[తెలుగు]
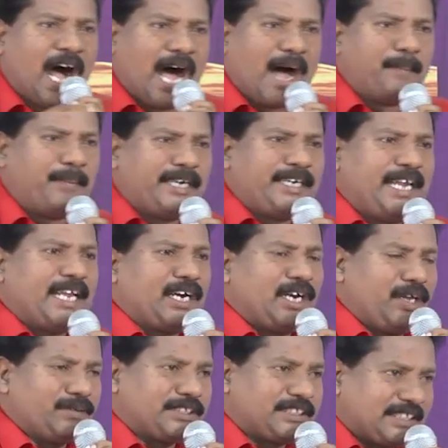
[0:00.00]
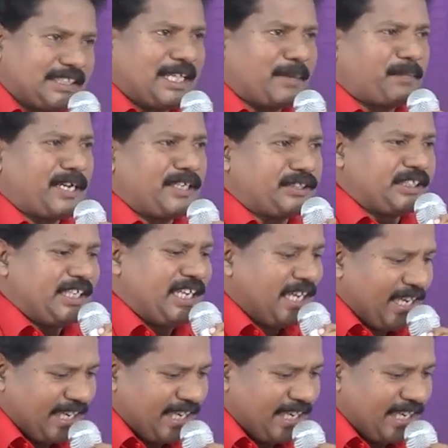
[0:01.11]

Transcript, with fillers: ఆ బిడ్డను నీవు సిద్ధపరిచి